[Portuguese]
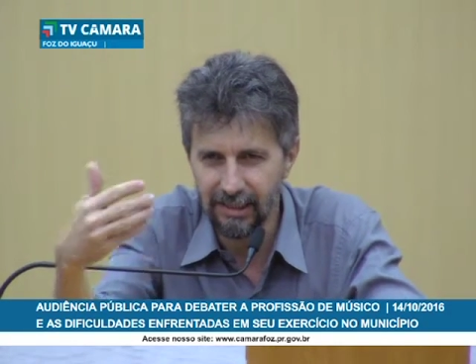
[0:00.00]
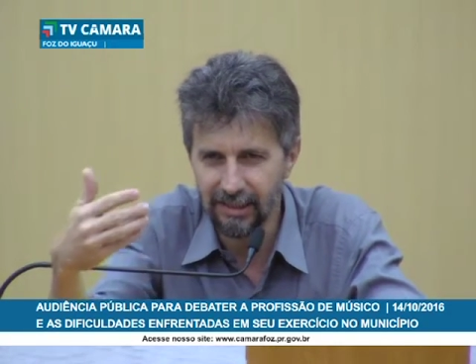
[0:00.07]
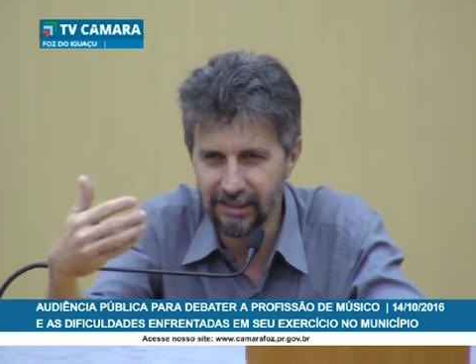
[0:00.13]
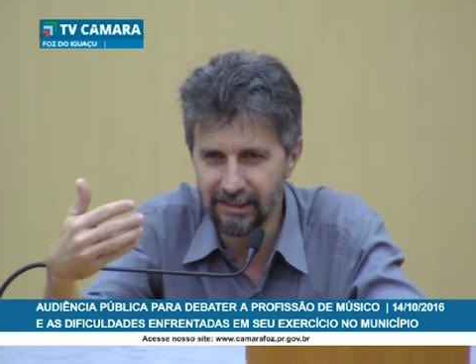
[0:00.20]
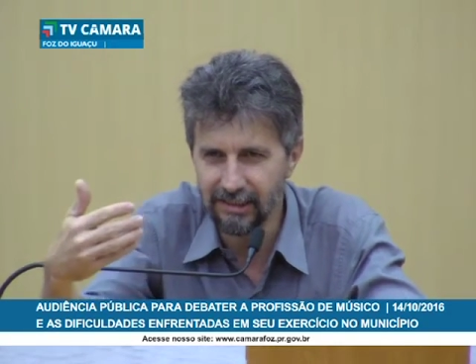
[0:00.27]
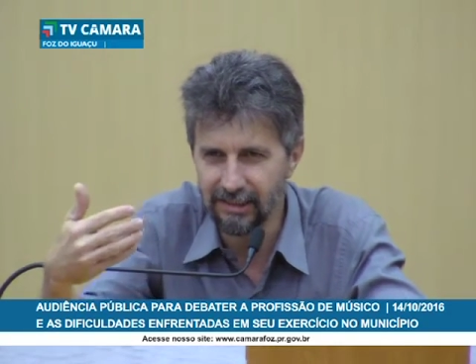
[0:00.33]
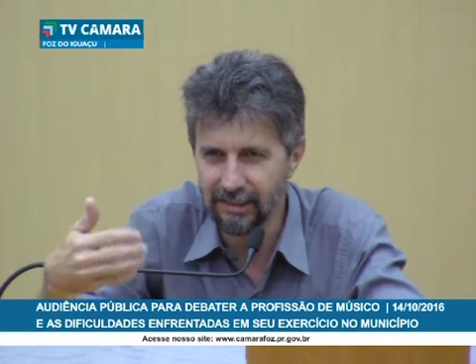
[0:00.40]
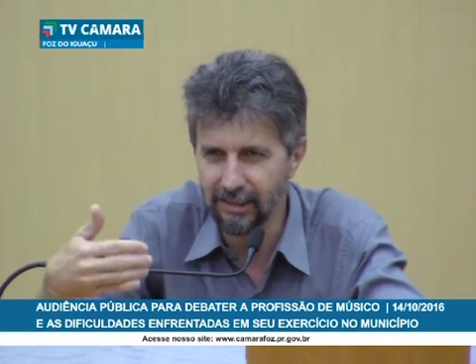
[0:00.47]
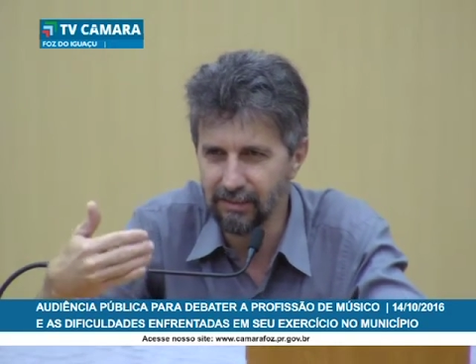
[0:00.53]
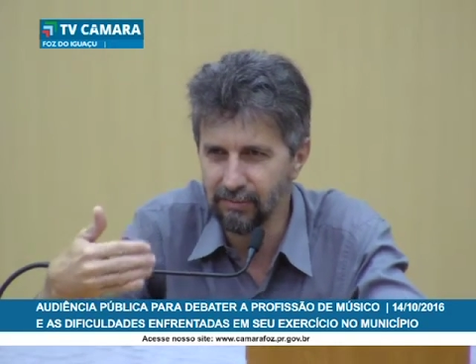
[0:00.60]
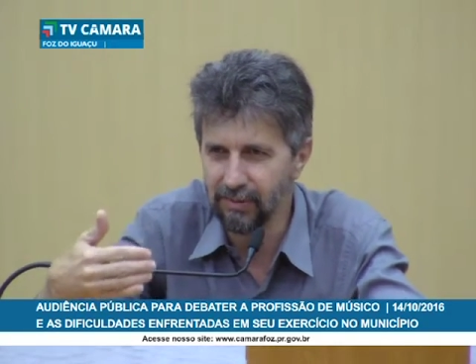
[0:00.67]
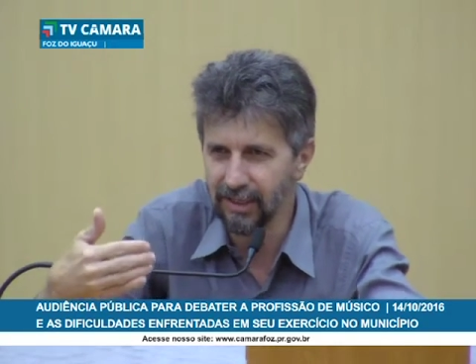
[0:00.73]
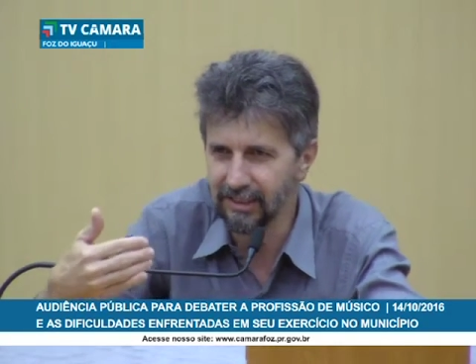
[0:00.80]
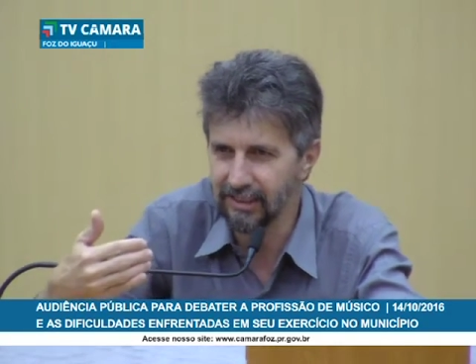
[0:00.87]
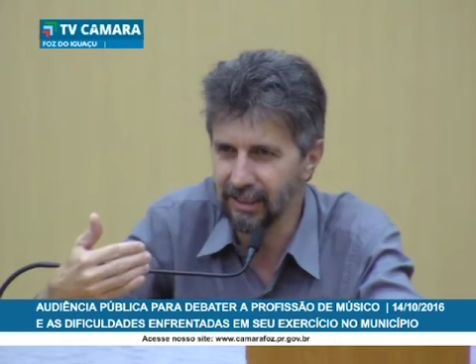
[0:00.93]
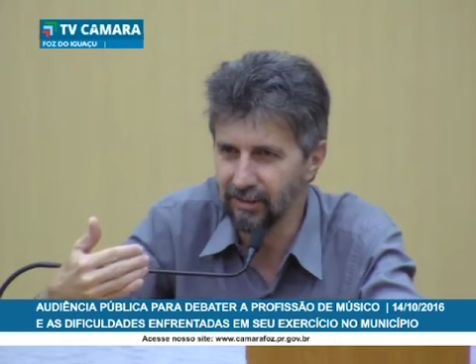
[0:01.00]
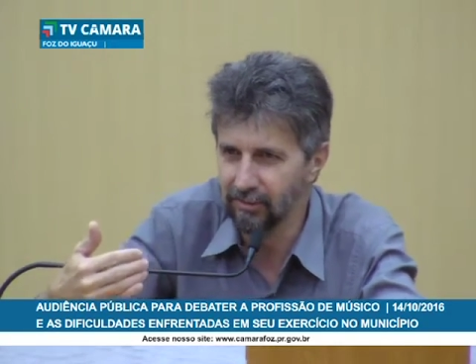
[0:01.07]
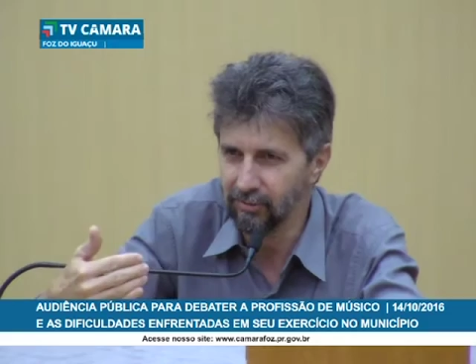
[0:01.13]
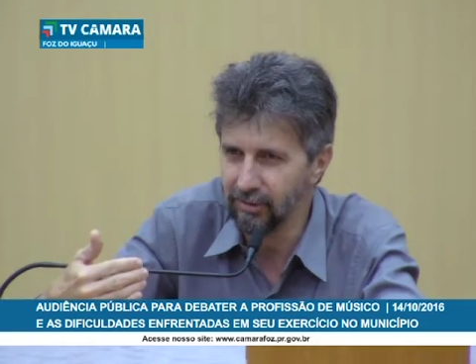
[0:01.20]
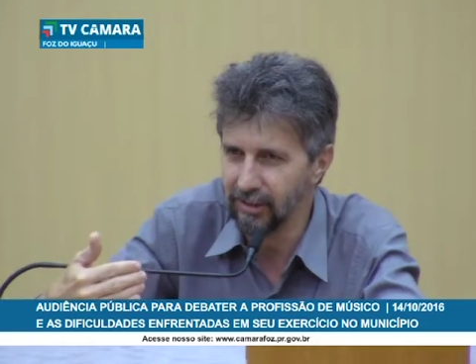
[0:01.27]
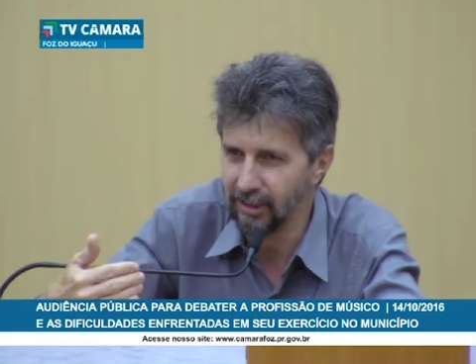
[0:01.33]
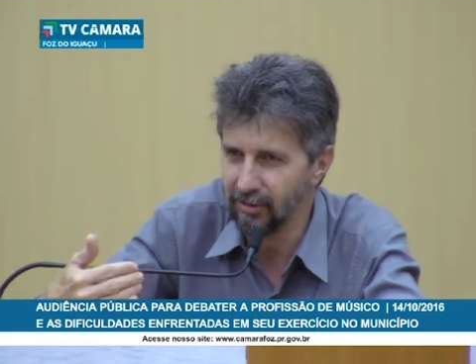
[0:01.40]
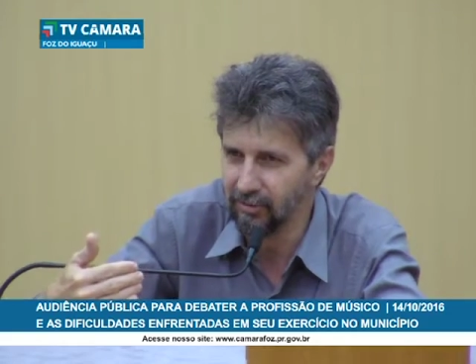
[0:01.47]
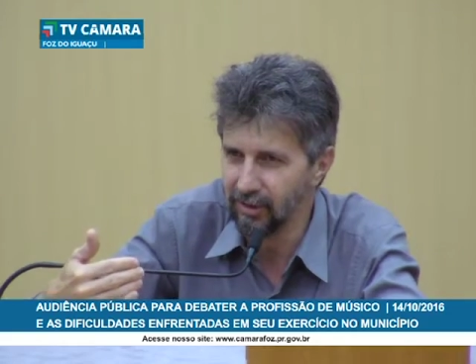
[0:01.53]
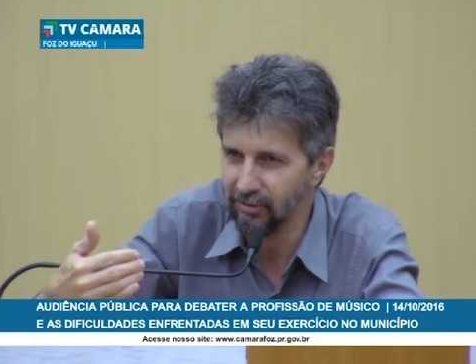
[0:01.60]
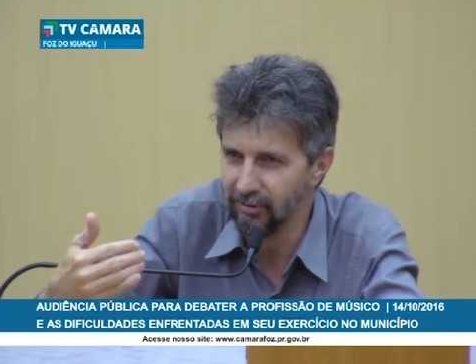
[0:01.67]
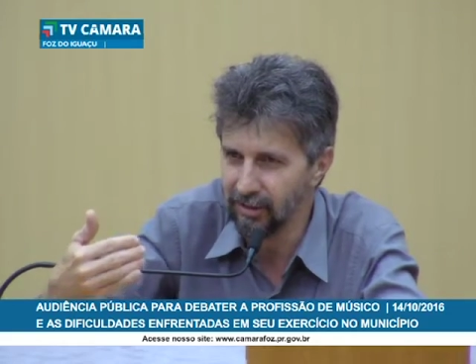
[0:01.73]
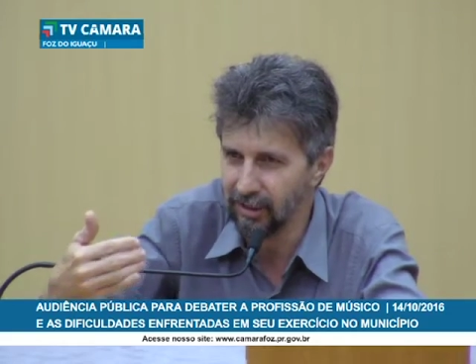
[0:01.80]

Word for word: esse tempo e essa luta é uma luta